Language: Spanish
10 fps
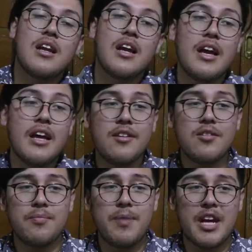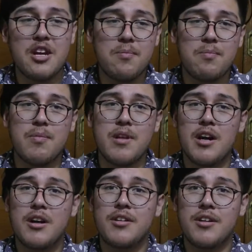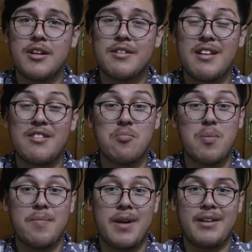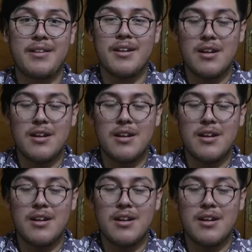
Es un pequeño blog donde sale Superman.